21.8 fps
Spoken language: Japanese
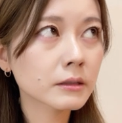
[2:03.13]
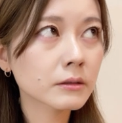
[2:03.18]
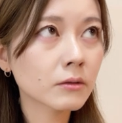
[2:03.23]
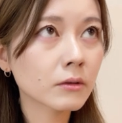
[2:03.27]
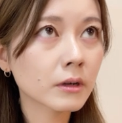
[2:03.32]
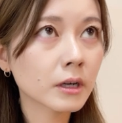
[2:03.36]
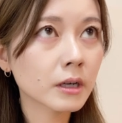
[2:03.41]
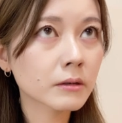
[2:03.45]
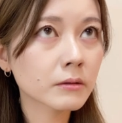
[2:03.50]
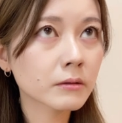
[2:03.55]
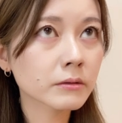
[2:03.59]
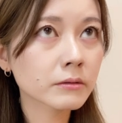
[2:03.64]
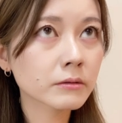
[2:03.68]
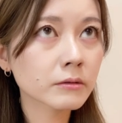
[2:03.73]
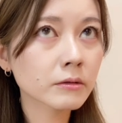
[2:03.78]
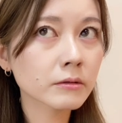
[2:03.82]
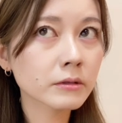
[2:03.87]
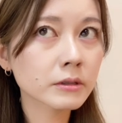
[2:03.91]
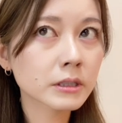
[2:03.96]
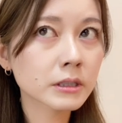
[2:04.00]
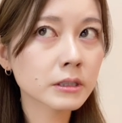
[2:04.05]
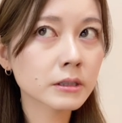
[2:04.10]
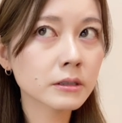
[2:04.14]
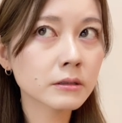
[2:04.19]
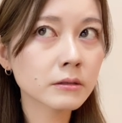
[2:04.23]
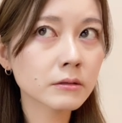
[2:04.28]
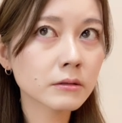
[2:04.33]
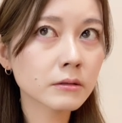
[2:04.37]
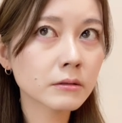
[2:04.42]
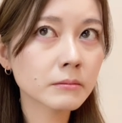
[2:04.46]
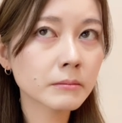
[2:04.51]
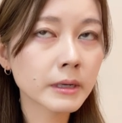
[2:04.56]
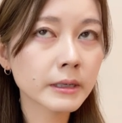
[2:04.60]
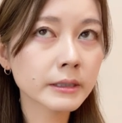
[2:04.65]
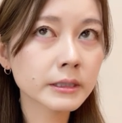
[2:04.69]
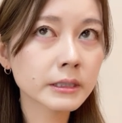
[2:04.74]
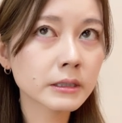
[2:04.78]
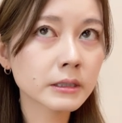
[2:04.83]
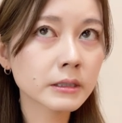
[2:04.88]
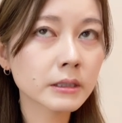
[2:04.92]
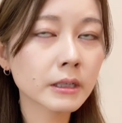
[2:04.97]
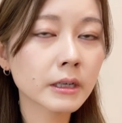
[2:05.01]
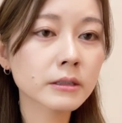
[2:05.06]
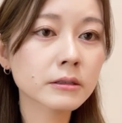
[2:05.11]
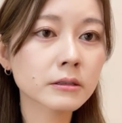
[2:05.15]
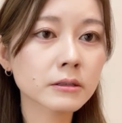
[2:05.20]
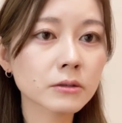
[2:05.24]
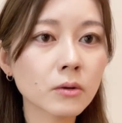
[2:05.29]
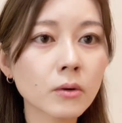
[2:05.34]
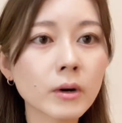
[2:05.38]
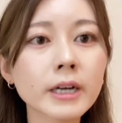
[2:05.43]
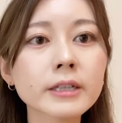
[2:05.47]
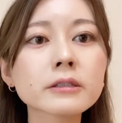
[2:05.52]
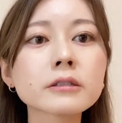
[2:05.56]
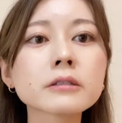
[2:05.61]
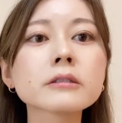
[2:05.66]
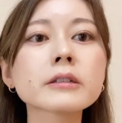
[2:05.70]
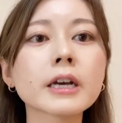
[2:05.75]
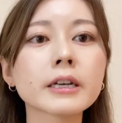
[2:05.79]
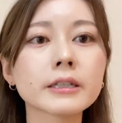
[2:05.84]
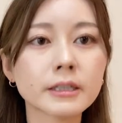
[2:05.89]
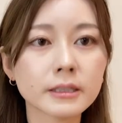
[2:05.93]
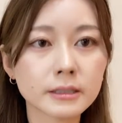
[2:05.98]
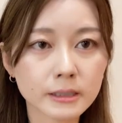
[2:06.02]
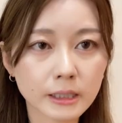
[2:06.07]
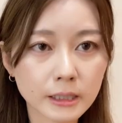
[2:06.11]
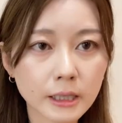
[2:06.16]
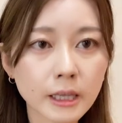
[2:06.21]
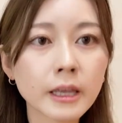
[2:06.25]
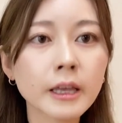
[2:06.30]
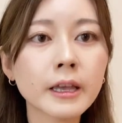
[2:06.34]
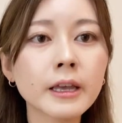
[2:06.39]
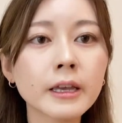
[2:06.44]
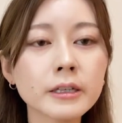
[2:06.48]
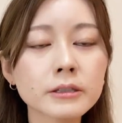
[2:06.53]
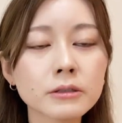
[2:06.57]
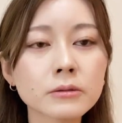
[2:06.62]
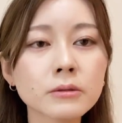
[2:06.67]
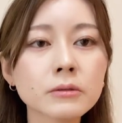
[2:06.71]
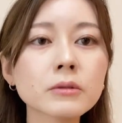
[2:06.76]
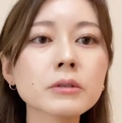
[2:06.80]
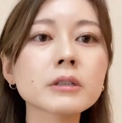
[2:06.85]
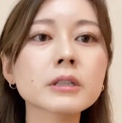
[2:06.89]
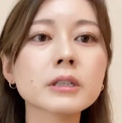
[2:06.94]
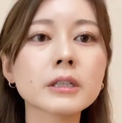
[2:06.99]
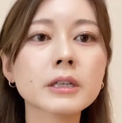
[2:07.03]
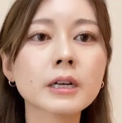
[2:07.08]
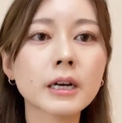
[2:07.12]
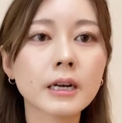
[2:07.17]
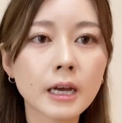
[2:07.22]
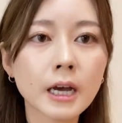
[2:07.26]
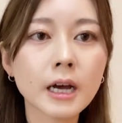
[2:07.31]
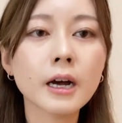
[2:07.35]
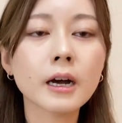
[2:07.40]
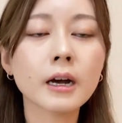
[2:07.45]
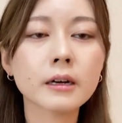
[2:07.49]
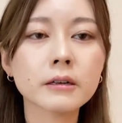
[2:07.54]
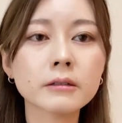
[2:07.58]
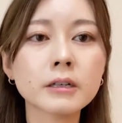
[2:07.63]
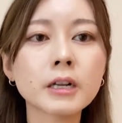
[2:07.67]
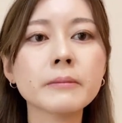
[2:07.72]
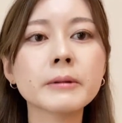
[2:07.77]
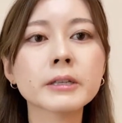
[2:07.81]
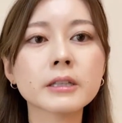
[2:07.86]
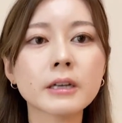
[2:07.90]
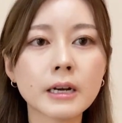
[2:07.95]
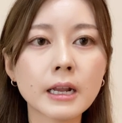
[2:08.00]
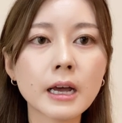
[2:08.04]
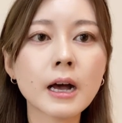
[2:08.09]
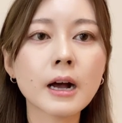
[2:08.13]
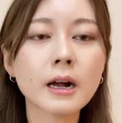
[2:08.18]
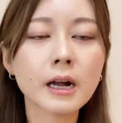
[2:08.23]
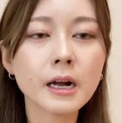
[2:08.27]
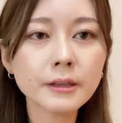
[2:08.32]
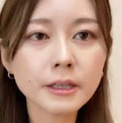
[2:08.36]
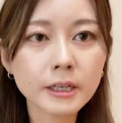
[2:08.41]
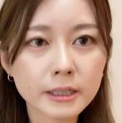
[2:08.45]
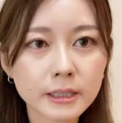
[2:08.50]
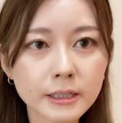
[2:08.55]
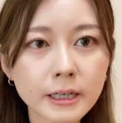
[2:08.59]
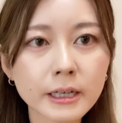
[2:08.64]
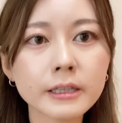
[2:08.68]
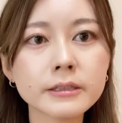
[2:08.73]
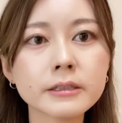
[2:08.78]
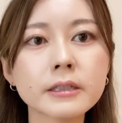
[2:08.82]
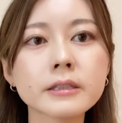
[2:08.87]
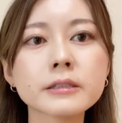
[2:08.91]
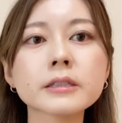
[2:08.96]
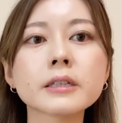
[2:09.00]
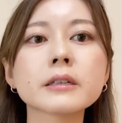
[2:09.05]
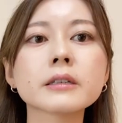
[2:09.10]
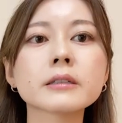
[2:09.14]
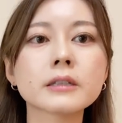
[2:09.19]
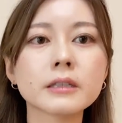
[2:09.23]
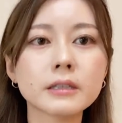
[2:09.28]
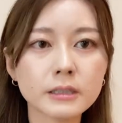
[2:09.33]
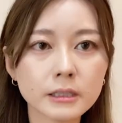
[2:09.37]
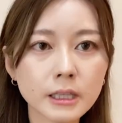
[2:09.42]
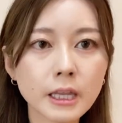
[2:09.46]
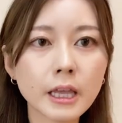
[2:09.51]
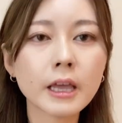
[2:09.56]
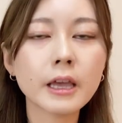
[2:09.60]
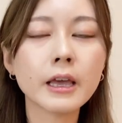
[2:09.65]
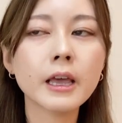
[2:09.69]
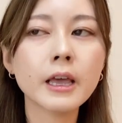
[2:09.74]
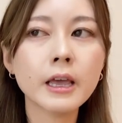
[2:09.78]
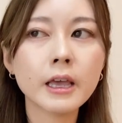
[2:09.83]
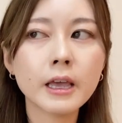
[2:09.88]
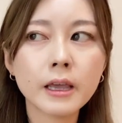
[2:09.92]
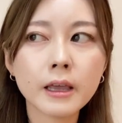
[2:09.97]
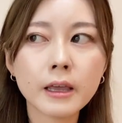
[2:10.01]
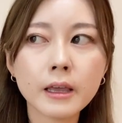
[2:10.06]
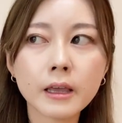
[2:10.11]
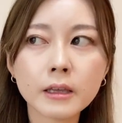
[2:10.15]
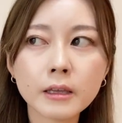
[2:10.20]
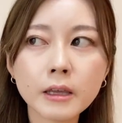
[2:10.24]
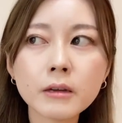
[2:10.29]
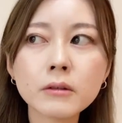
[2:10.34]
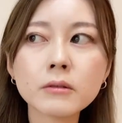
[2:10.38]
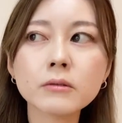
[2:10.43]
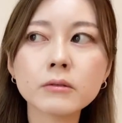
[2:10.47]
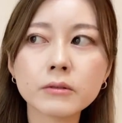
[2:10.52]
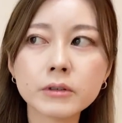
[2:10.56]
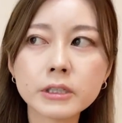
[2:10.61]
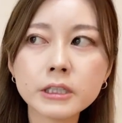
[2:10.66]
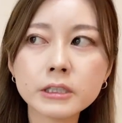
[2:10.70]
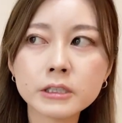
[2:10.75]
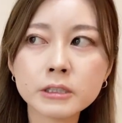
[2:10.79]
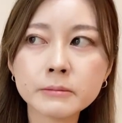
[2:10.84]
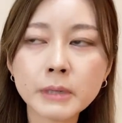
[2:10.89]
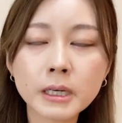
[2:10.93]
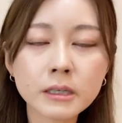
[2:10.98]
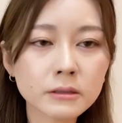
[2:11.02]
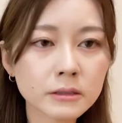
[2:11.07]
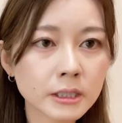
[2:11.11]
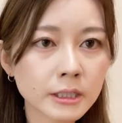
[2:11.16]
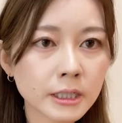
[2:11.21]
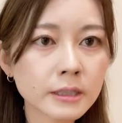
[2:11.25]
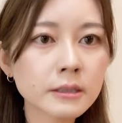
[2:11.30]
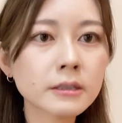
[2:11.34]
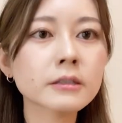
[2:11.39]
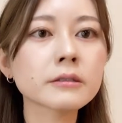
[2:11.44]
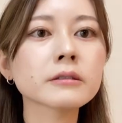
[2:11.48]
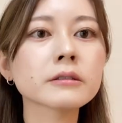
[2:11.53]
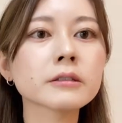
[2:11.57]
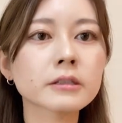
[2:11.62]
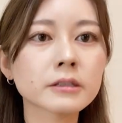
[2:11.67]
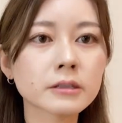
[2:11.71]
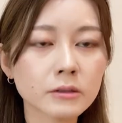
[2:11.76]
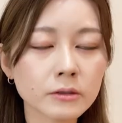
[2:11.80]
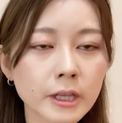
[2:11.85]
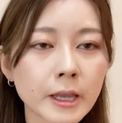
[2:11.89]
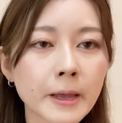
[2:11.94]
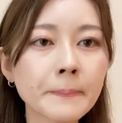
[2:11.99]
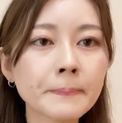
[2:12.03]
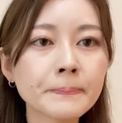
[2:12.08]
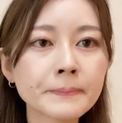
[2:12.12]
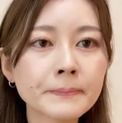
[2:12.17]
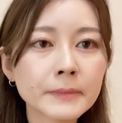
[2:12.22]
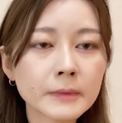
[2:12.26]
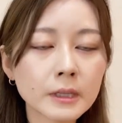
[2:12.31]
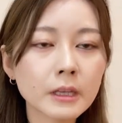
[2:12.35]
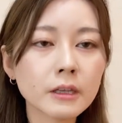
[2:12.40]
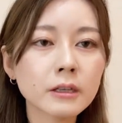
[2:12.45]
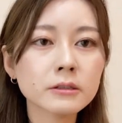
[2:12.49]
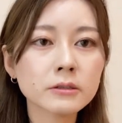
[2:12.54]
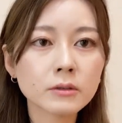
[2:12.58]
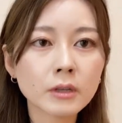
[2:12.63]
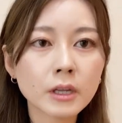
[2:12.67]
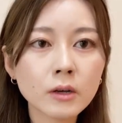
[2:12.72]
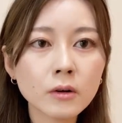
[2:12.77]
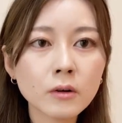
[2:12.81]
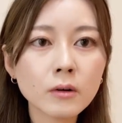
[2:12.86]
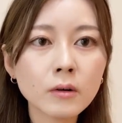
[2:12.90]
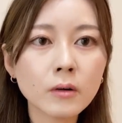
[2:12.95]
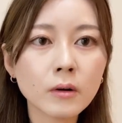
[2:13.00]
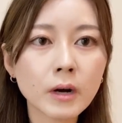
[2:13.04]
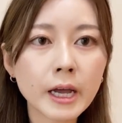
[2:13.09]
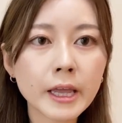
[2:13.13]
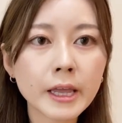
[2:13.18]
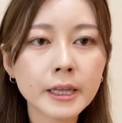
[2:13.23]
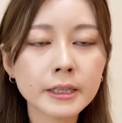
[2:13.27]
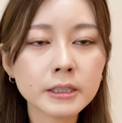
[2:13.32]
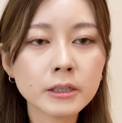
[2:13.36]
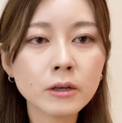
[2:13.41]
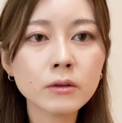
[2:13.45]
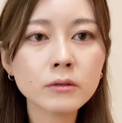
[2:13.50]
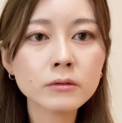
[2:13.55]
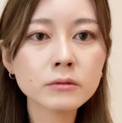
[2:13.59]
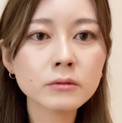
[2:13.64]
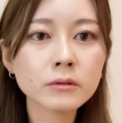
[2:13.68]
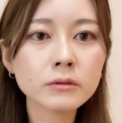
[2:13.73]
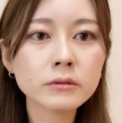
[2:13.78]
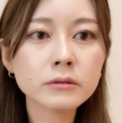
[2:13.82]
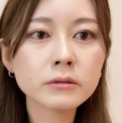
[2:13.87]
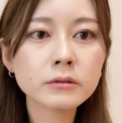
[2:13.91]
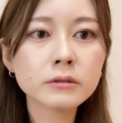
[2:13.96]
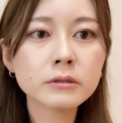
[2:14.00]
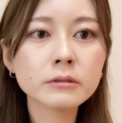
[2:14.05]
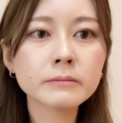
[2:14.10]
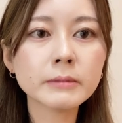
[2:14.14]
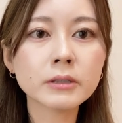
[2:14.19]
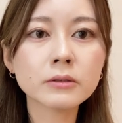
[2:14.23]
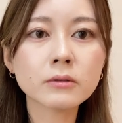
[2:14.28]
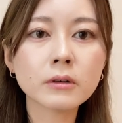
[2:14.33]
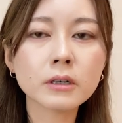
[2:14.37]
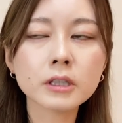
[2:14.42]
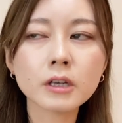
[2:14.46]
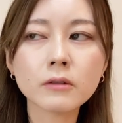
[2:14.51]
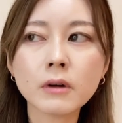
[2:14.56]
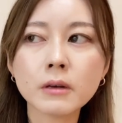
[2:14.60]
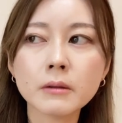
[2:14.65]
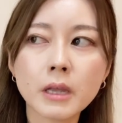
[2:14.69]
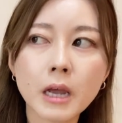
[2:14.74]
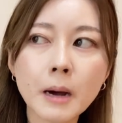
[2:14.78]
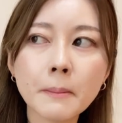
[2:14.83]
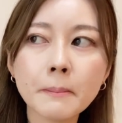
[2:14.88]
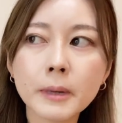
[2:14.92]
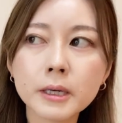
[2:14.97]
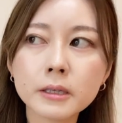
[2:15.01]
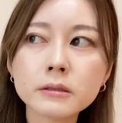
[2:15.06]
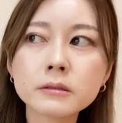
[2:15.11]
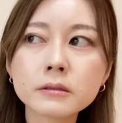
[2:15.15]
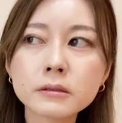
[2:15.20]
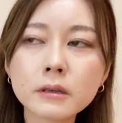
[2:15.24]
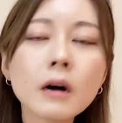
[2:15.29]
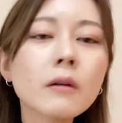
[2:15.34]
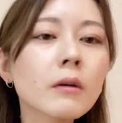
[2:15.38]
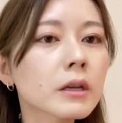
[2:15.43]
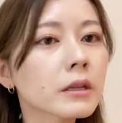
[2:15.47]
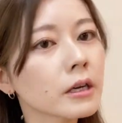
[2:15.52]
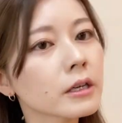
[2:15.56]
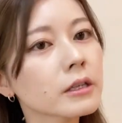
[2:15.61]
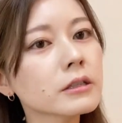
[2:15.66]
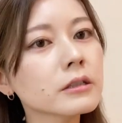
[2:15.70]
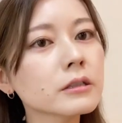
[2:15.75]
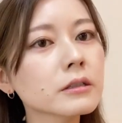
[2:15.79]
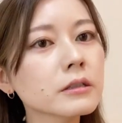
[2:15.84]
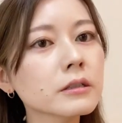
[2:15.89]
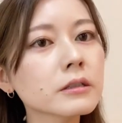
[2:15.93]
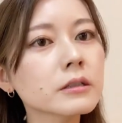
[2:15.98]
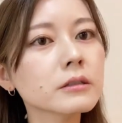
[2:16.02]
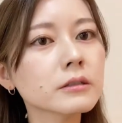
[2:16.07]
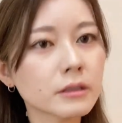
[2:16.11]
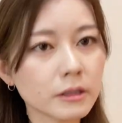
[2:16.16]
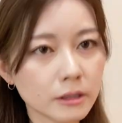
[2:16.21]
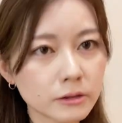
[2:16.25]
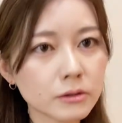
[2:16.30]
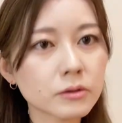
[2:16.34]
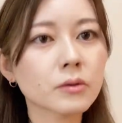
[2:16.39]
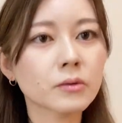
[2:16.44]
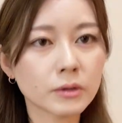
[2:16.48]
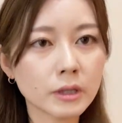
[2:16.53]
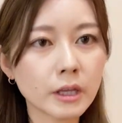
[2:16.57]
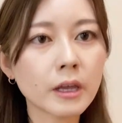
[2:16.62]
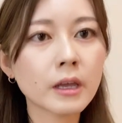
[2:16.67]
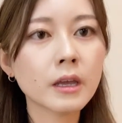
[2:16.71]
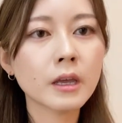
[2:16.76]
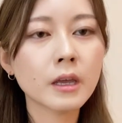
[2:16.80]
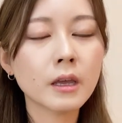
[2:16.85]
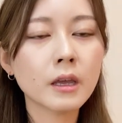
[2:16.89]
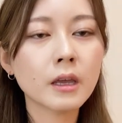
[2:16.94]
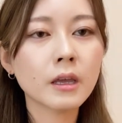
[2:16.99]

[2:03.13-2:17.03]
のが今年の、まあ、4月、5月ぐらいですかね。その時から比べたらかなり改善されていて、えー、結構いい字幕になってるんですよね。で、それを、えー、日本の YouTuber の方はね、あんまり使わないんでしょうね。